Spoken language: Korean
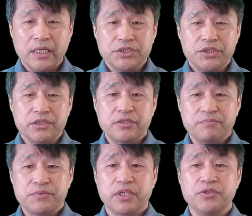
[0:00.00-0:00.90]

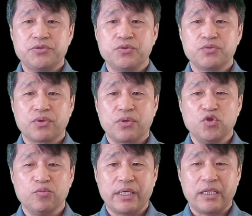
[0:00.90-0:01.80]
직접적인
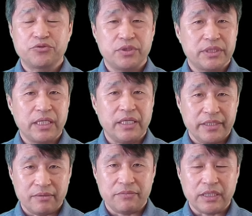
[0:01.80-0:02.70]
충돌을 유발할 수 있다는
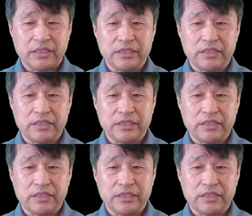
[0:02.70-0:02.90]
얘기입니다.